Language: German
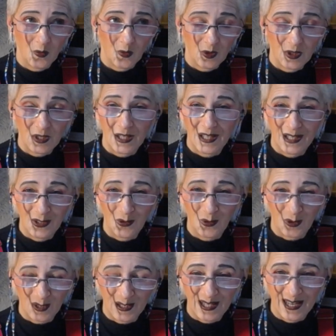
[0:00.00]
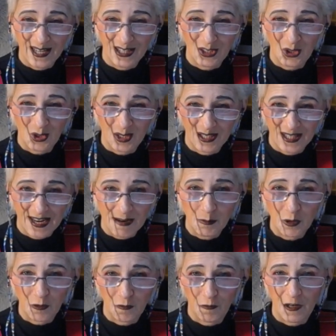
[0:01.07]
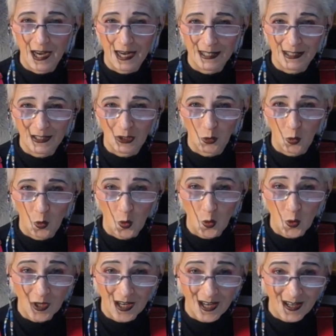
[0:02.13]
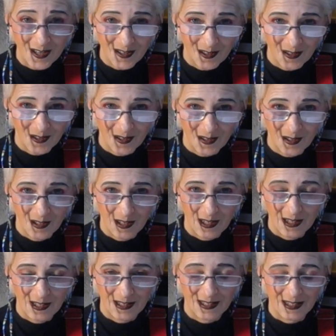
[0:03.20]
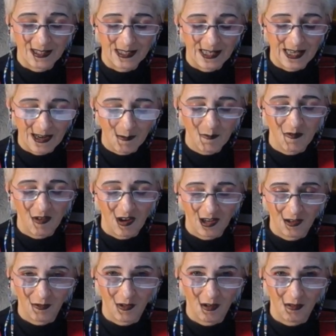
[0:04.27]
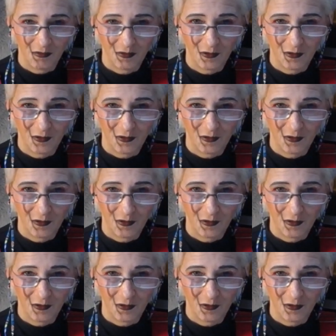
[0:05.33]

sich noch selbst verletzt oder das Leben wegwirft.